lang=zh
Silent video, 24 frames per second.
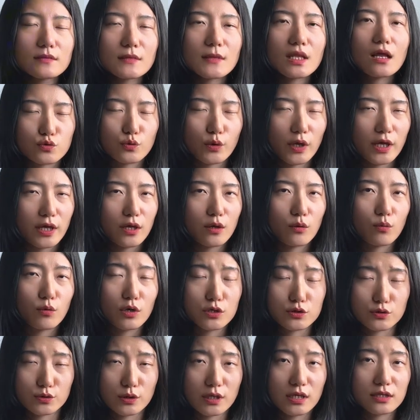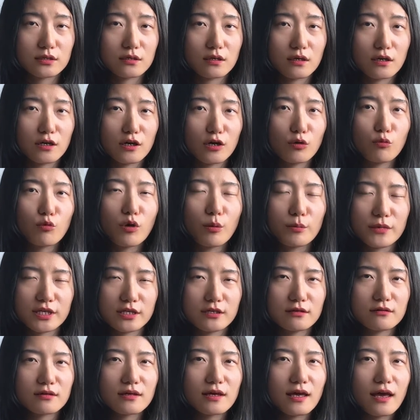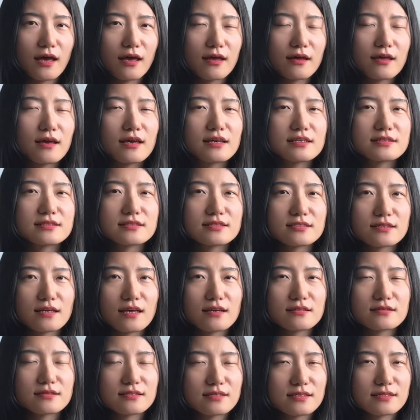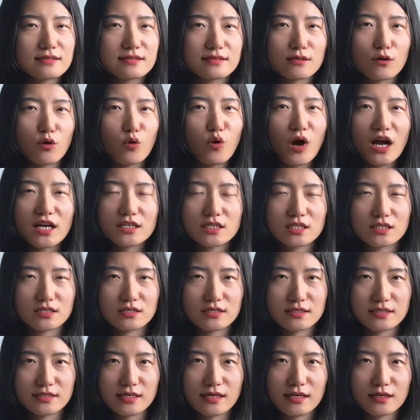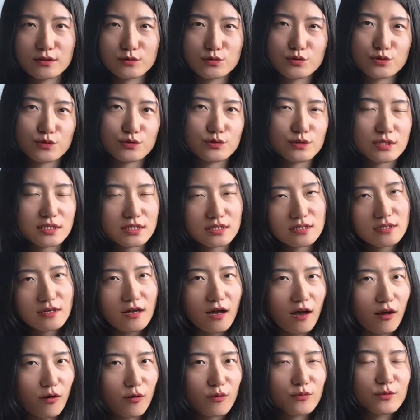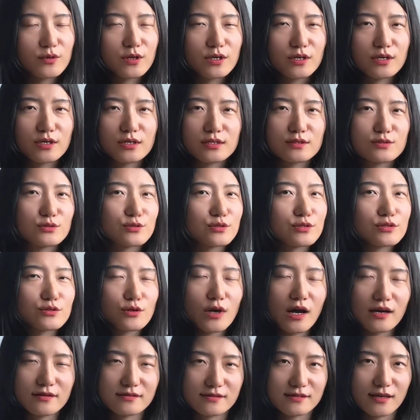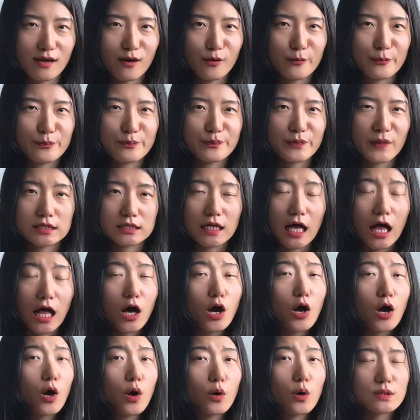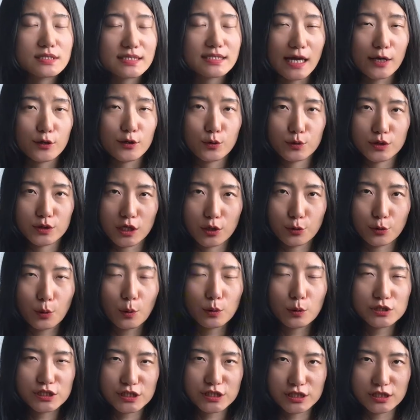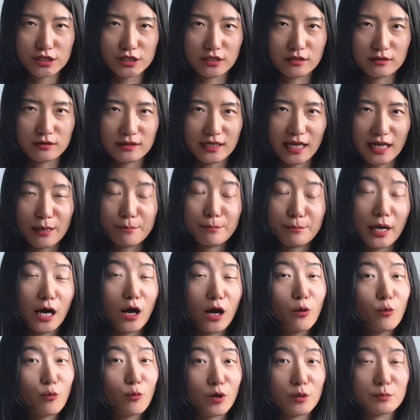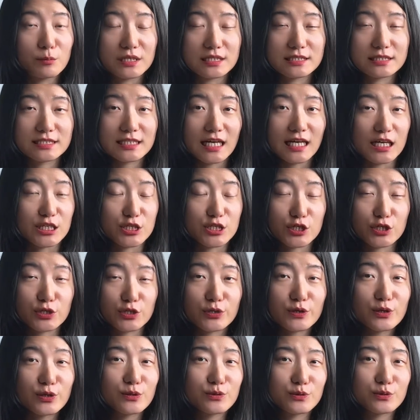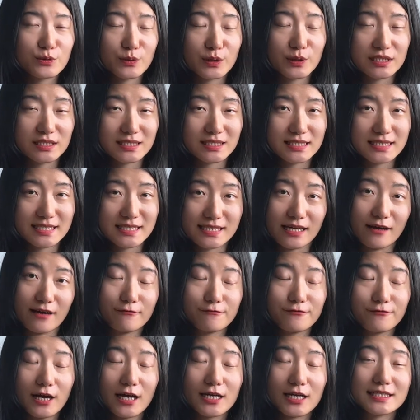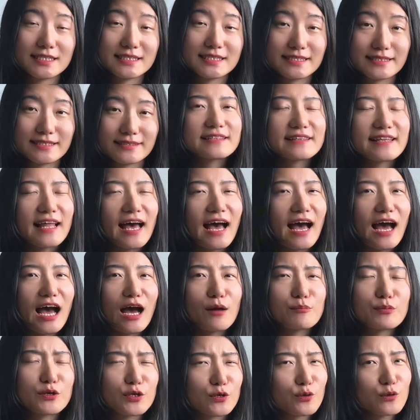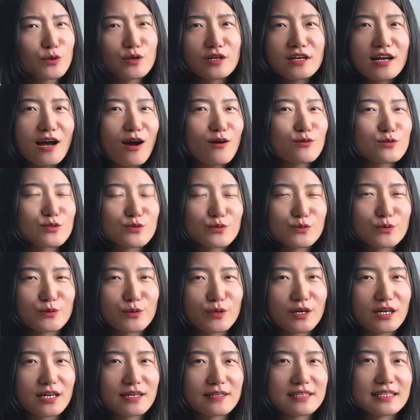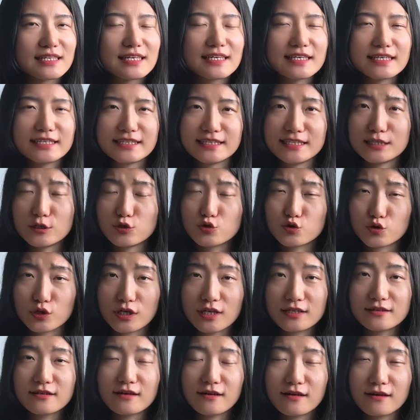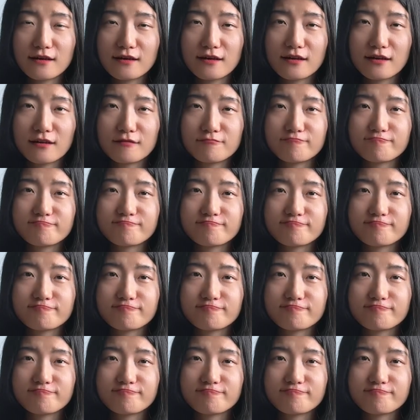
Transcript: 所以，我觉得我们应该。先自己花时间去思考、去创造，然后再用人工智能来帮我们产生更多的想法。那评论告诉我，你觉得